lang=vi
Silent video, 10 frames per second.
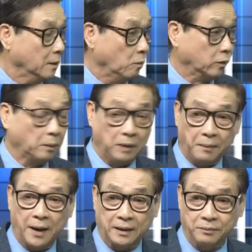
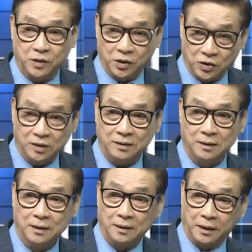103 năm về trước.
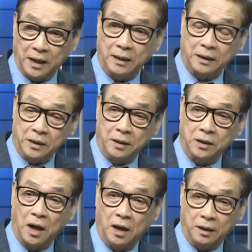Tại đây là cái đền
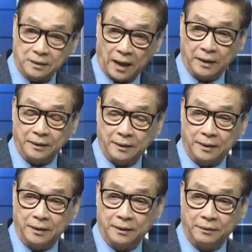thờ ở tại
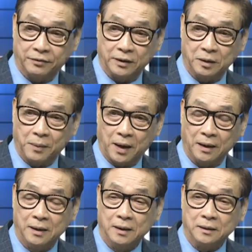uh, Fatima.
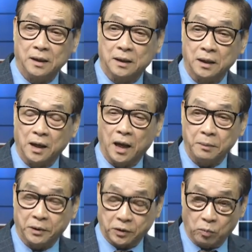Thì cái lễ
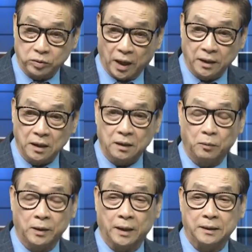mà trọng thể nhất là
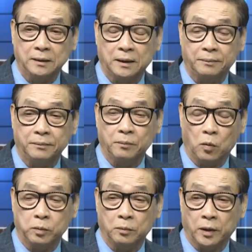1900
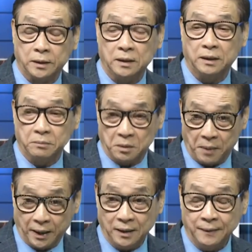
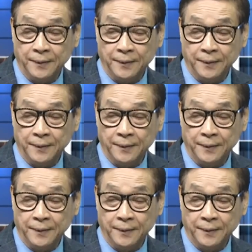1917